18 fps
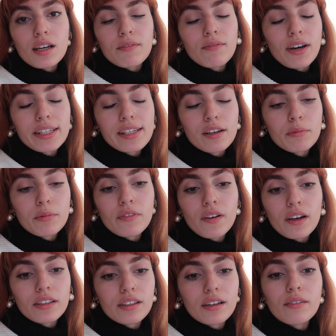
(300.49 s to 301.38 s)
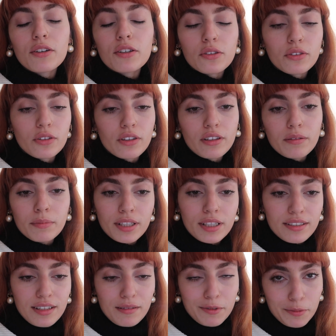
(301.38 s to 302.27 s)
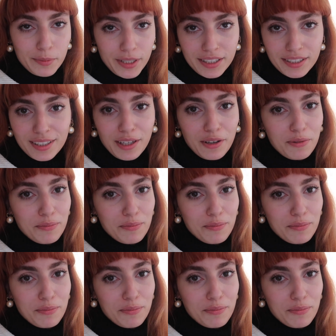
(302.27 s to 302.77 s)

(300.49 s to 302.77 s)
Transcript: vada come vada voglio togliermi l'esame e basta